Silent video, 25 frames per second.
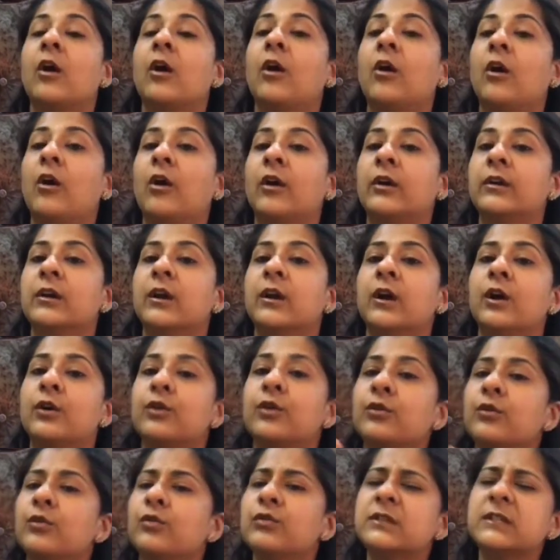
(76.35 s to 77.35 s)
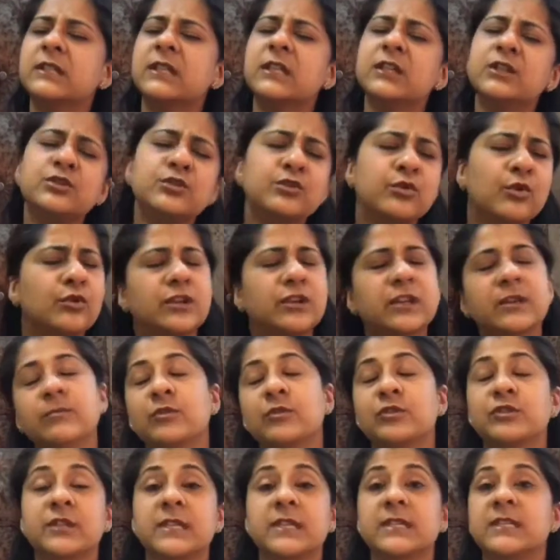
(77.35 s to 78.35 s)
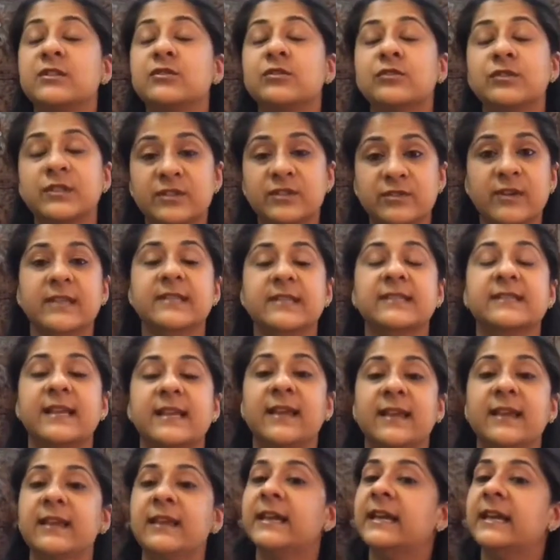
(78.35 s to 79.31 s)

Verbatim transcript: और रोज़ की छोटी मोटी जो स्ट्रेस है